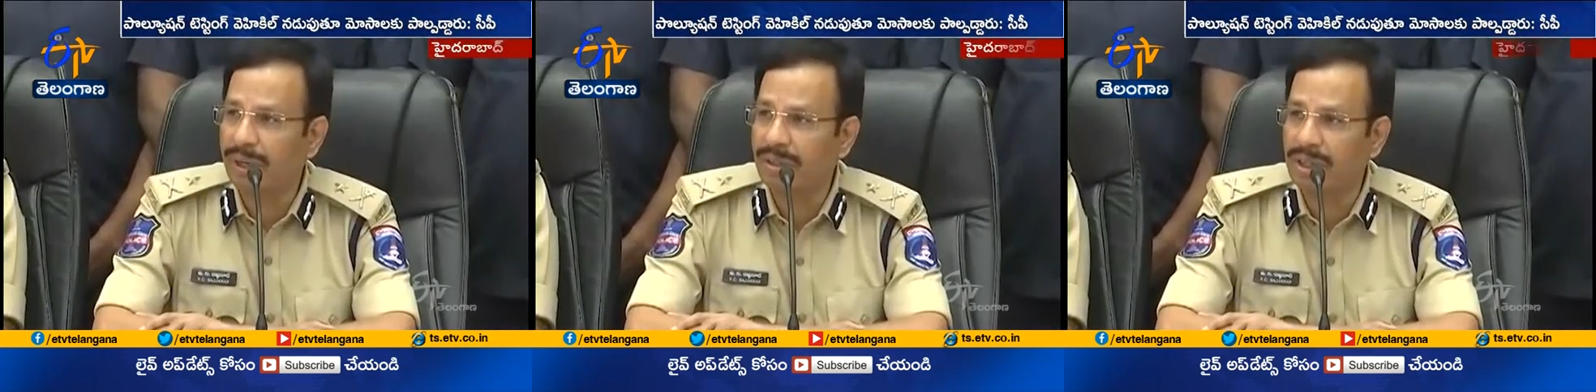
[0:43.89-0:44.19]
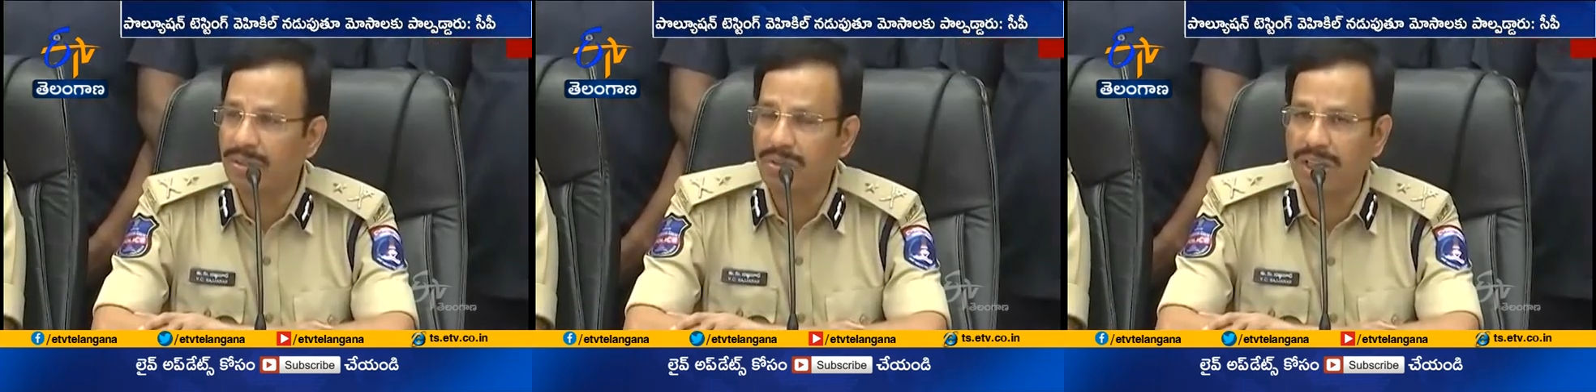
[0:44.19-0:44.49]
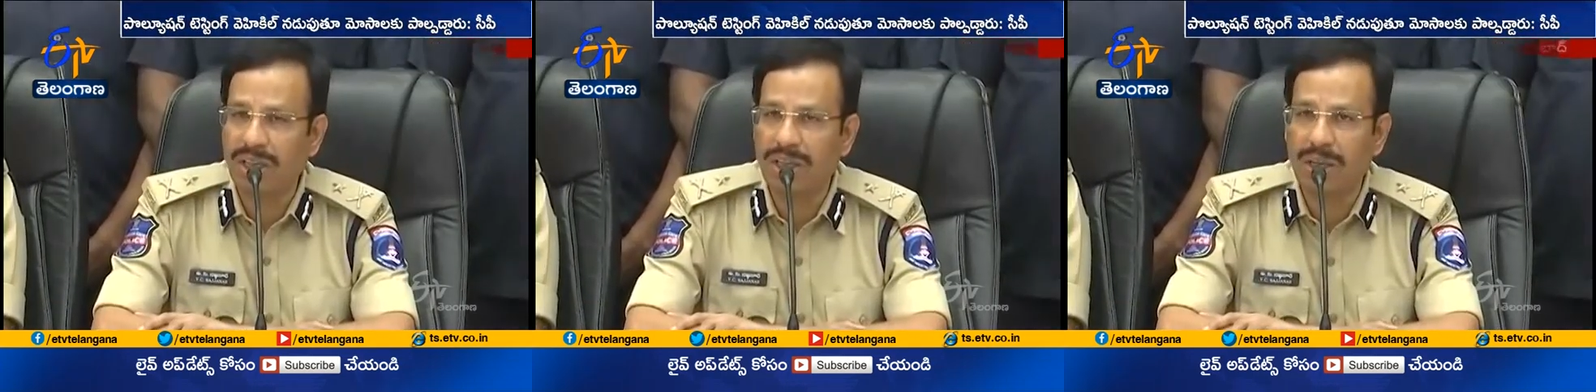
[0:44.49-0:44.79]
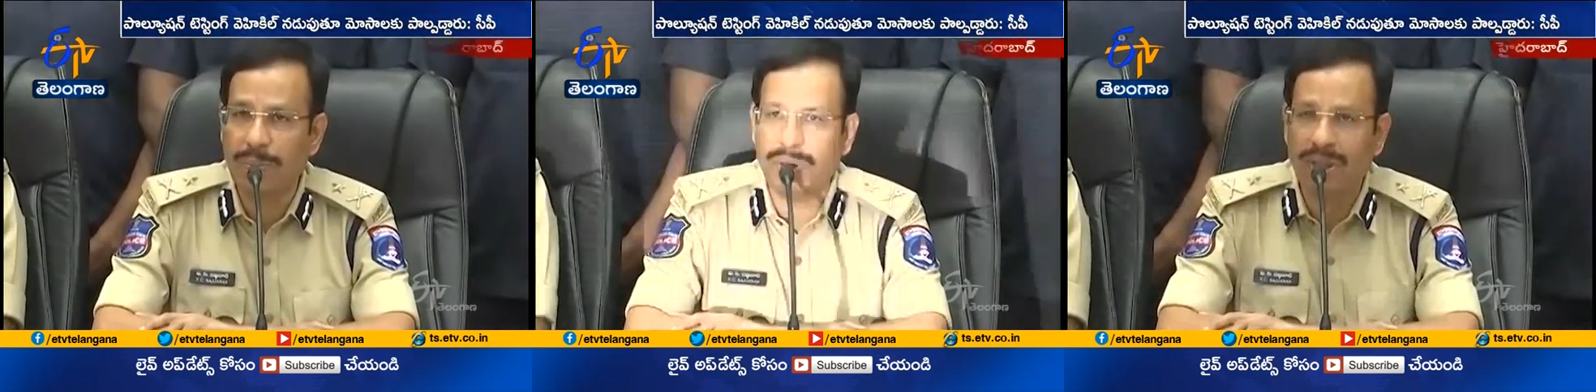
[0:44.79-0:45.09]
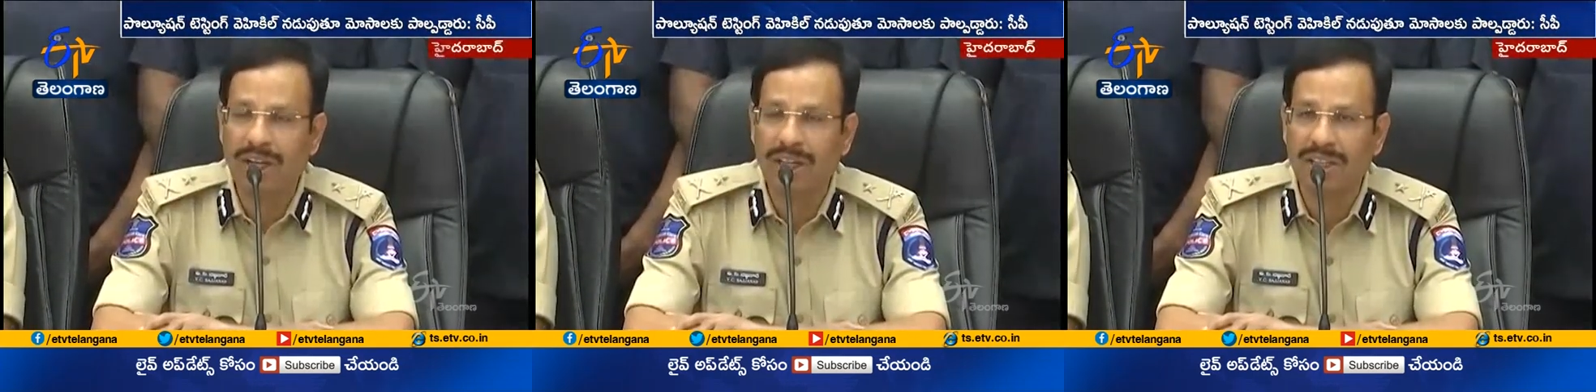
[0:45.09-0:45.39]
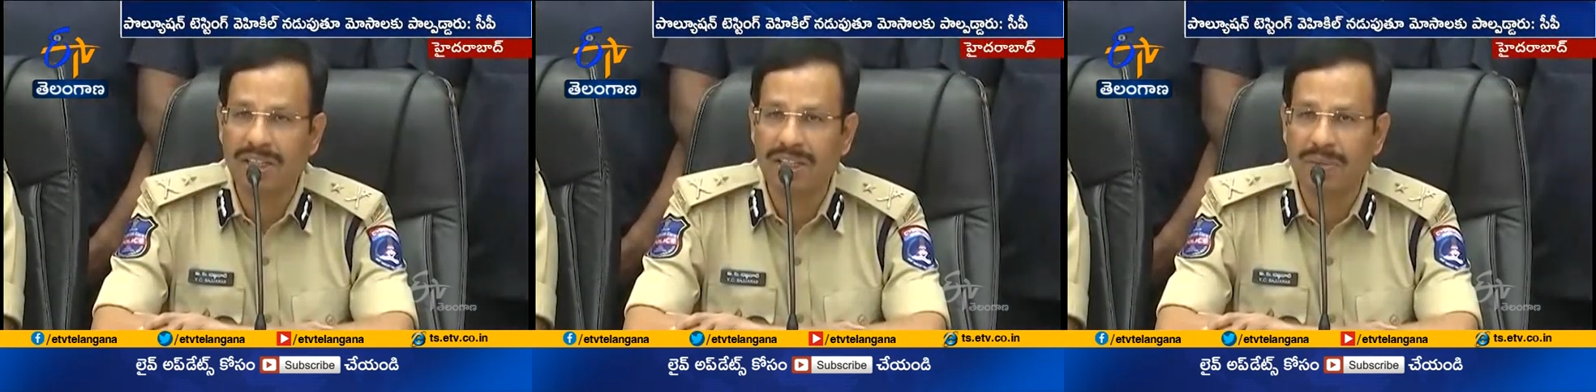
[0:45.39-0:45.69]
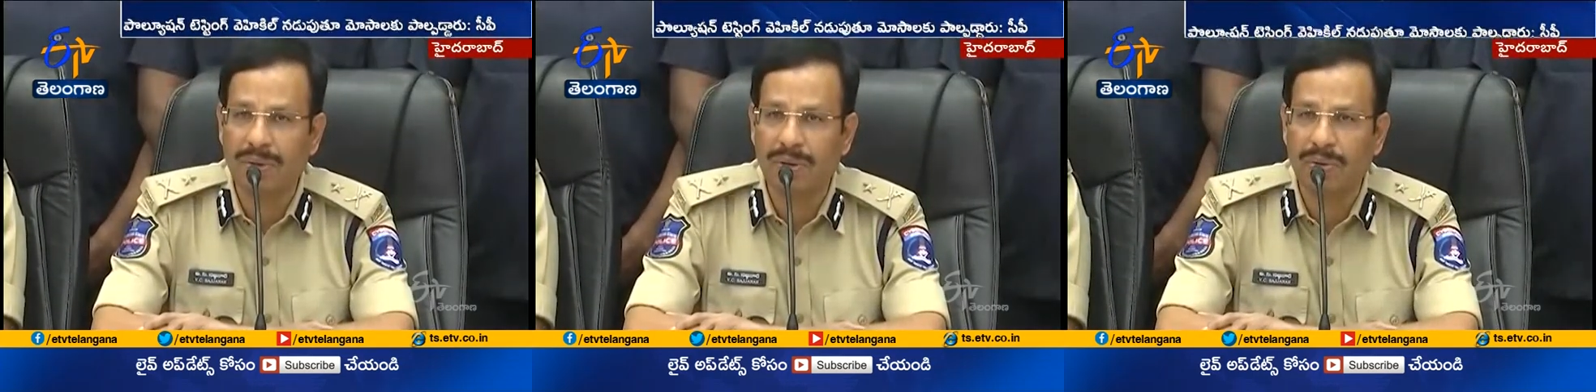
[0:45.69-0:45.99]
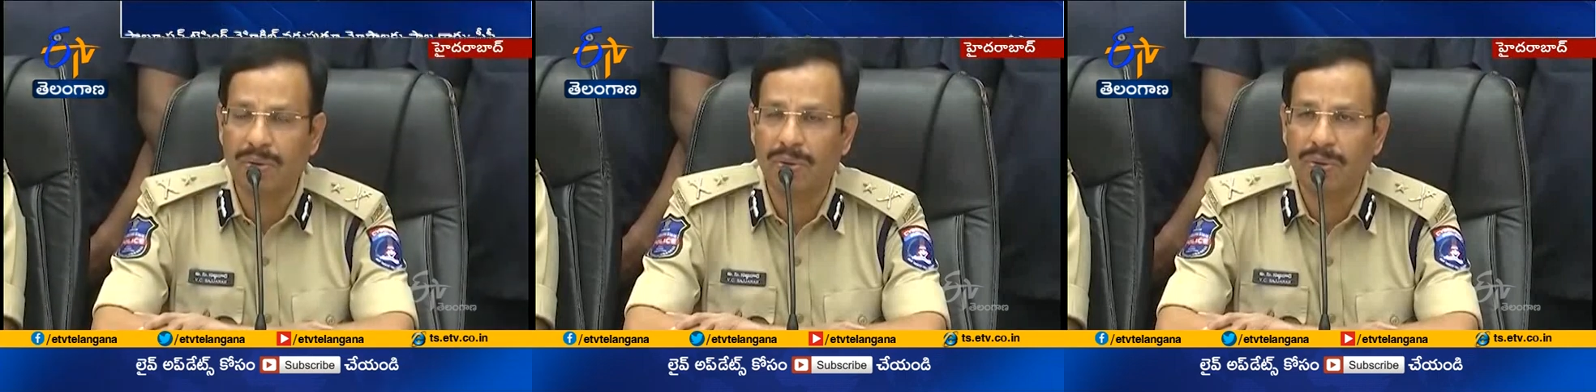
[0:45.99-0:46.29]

మనకు తెలిసింది ఇప్పటిదాకా తెలిసింది మనకు